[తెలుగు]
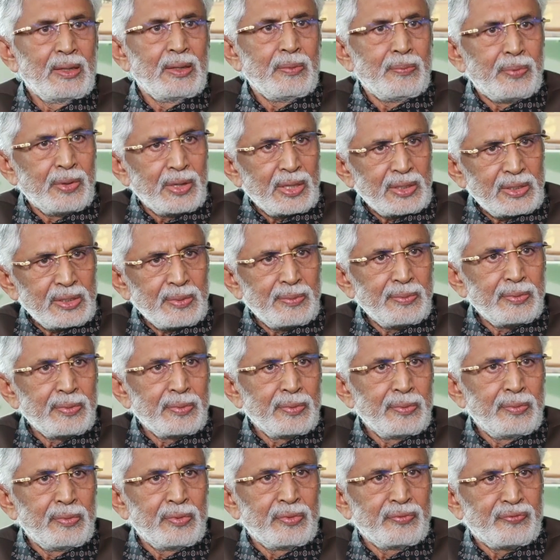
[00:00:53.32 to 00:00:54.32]
ఇప్పుడు అదే
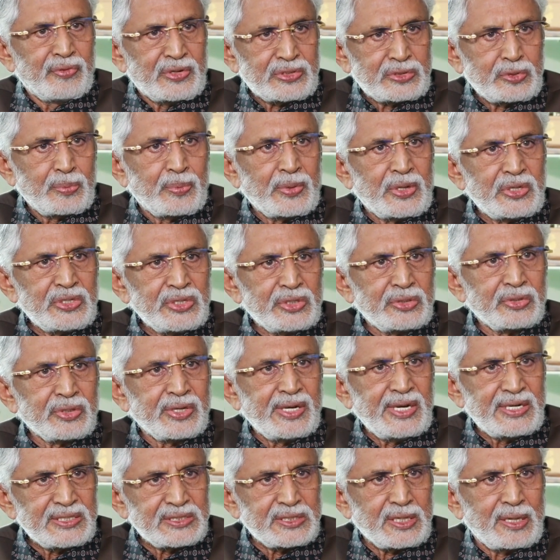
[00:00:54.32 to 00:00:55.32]
ఫస్ట్ ప్రాజెక్ట్
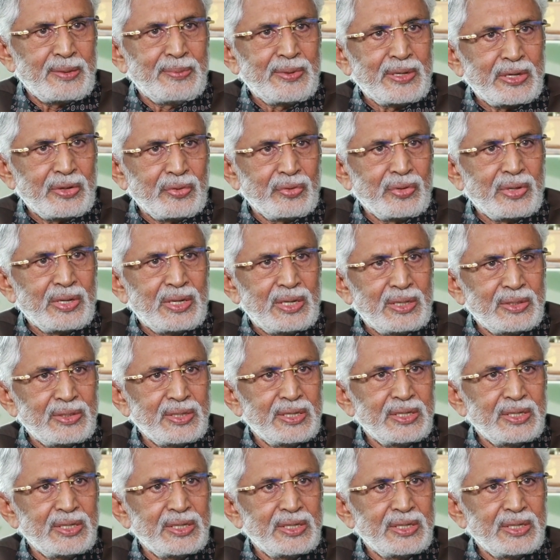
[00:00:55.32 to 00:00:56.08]
కేఎస్ రామారావు గారు వాళ్ళ